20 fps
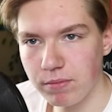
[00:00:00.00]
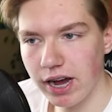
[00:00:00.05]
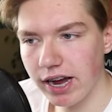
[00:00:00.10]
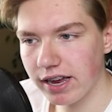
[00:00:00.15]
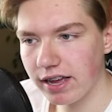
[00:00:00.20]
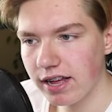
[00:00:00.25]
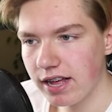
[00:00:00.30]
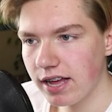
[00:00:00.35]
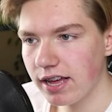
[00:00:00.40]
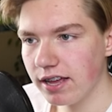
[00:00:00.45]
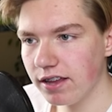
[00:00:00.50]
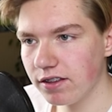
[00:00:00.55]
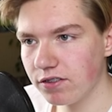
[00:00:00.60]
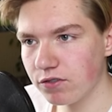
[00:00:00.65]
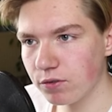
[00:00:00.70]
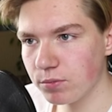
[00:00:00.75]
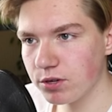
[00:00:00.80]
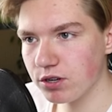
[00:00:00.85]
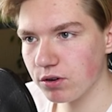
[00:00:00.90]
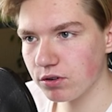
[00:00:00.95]
mag, ist
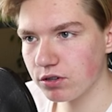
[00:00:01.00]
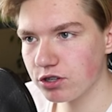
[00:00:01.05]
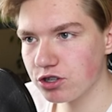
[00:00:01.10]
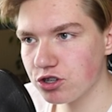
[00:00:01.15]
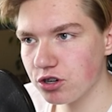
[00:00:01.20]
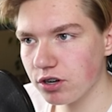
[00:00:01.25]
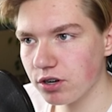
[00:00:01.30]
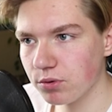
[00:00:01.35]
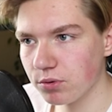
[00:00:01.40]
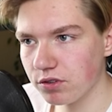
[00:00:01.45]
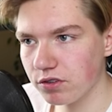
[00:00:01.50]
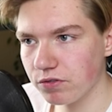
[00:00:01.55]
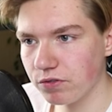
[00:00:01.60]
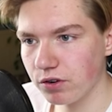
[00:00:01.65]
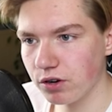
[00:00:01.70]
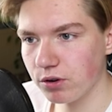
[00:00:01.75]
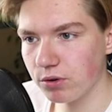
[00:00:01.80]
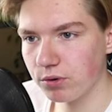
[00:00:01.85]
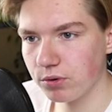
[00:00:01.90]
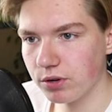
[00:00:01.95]
für mich auch eine Jogginghose
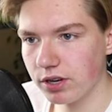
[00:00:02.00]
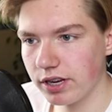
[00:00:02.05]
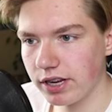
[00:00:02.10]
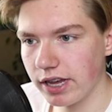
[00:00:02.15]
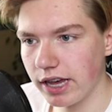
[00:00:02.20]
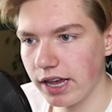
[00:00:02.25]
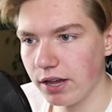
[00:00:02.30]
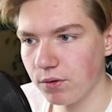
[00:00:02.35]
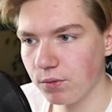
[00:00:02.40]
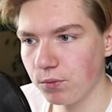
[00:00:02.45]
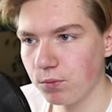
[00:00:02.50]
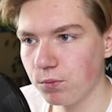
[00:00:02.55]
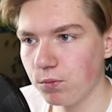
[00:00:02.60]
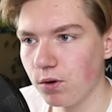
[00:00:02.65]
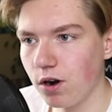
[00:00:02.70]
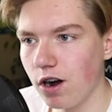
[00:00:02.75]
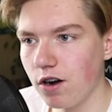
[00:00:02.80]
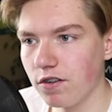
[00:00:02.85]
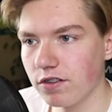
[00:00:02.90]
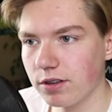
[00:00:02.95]
voll okay. Und
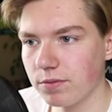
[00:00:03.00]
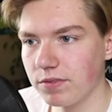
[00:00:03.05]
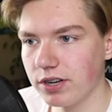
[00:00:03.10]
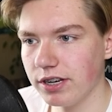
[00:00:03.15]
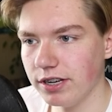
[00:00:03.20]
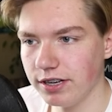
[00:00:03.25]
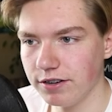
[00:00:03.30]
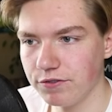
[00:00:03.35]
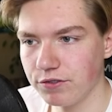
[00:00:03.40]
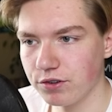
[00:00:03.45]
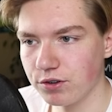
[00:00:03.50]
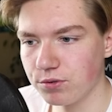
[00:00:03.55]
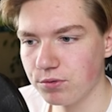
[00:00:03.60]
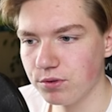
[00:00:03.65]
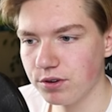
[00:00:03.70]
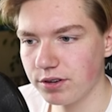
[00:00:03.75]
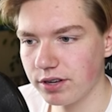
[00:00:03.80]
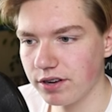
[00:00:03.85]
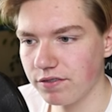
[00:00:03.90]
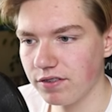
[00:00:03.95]
wow, was haben wir denn hier für eine
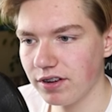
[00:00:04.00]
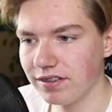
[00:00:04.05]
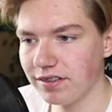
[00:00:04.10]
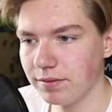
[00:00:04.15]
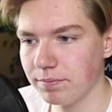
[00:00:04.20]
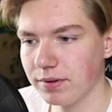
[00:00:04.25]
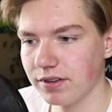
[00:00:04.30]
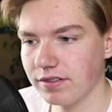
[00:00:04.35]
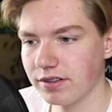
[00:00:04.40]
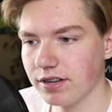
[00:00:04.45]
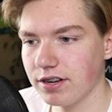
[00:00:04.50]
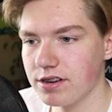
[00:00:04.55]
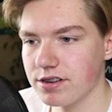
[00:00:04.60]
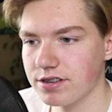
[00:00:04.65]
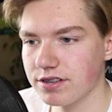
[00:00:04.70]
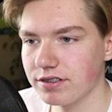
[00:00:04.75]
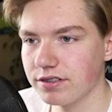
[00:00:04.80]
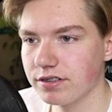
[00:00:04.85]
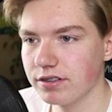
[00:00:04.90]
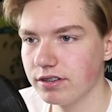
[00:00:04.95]
coole Unterwasserpassage?
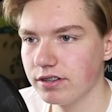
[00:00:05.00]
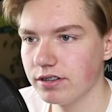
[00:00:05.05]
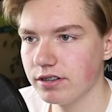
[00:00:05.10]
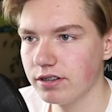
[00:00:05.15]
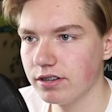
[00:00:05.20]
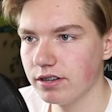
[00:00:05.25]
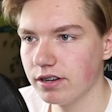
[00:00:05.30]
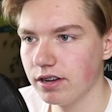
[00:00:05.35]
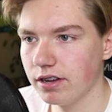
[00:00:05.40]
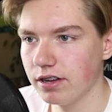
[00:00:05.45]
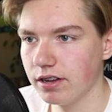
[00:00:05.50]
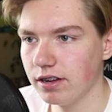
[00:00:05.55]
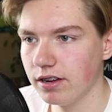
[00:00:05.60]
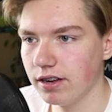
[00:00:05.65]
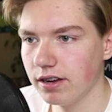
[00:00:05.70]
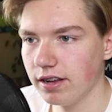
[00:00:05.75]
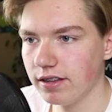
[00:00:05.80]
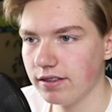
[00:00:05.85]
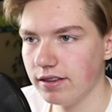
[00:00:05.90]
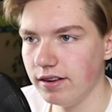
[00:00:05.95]
Passage.
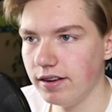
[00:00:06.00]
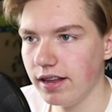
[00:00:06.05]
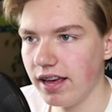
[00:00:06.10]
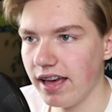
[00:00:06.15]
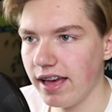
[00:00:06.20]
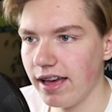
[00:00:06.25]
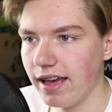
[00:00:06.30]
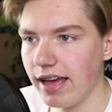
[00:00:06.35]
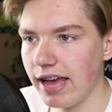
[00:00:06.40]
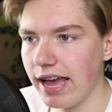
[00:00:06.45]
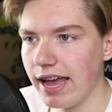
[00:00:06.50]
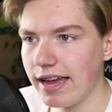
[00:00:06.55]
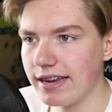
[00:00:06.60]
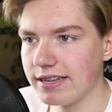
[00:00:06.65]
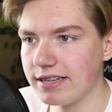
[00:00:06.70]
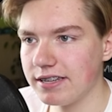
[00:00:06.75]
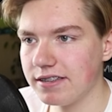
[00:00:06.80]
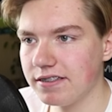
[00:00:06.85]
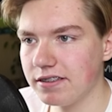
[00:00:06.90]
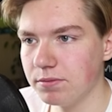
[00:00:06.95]
Das sieht
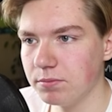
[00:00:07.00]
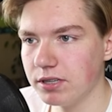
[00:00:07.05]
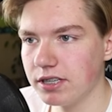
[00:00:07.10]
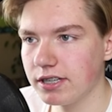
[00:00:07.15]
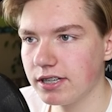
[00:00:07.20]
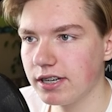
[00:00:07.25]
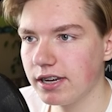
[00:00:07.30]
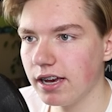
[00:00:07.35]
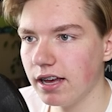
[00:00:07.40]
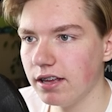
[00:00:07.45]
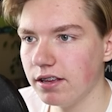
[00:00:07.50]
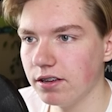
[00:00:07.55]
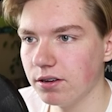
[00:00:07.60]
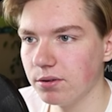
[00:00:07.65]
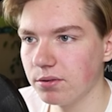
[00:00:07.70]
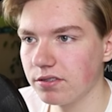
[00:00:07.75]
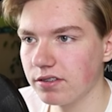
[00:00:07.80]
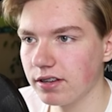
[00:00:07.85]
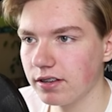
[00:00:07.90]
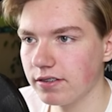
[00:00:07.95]
echt ziemlich geil
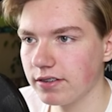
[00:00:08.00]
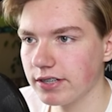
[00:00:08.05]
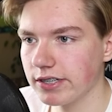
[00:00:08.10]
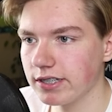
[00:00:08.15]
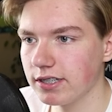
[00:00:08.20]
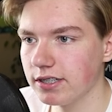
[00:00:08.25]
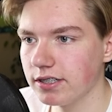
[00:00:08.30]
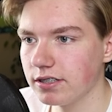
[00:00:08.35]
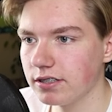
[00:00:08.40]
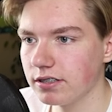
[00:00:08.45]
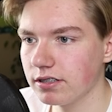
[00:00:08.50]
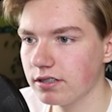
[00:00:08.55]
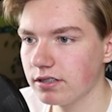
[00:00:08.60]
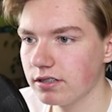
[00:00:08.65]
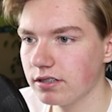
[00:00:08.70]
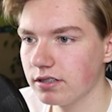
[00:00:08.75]
aus tatsächlich.